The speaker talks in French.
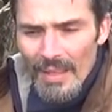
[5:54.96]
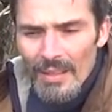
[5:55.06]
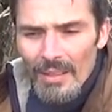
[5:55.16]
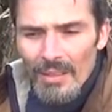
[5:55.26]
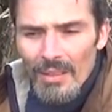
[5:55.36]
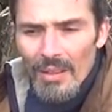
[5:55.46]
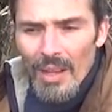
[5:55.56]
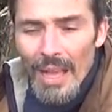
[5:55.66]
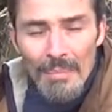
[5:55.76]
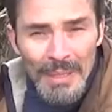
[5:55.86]

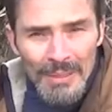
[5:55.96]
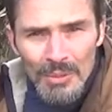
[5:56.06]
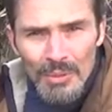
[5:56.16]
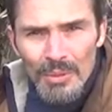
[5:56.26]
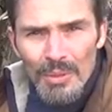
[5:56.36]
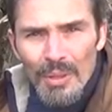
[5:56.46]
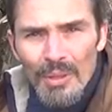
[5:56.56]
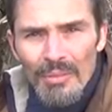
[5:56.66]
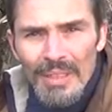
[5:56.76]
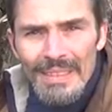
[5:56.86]
à mes yeux,
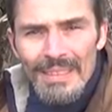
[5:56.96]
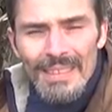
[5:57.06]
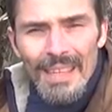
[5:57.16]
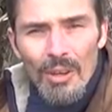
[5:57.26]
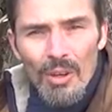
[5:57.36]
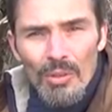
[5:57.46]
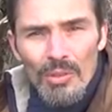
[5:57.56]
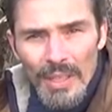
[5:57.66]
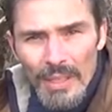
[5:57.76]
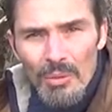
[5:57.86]
en fait, ça rend
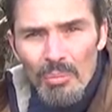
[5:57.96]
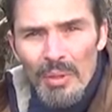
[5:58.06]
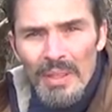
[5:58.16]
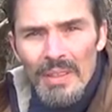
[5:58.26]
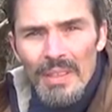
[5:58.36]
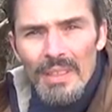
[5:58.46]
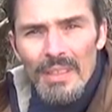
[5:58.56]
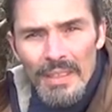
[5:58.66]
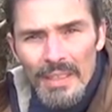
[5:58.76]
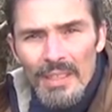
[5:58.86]
très compliqué
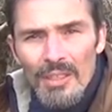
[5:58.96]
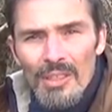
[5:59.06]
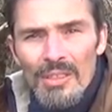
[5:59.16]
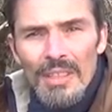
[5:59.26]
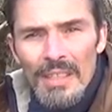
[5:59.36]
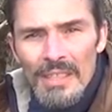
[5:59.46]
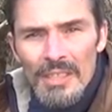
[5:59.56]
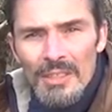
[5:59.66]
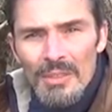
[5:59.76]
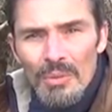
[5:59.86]
les récoltes et la
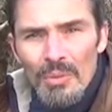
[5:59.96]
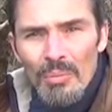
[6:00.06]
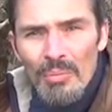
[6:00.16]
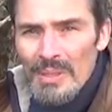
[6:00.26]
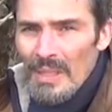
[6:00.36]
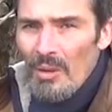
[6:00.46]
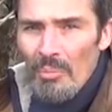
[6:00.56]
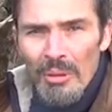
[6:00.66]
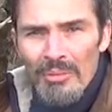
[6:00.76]
gestion, mais ça rend pas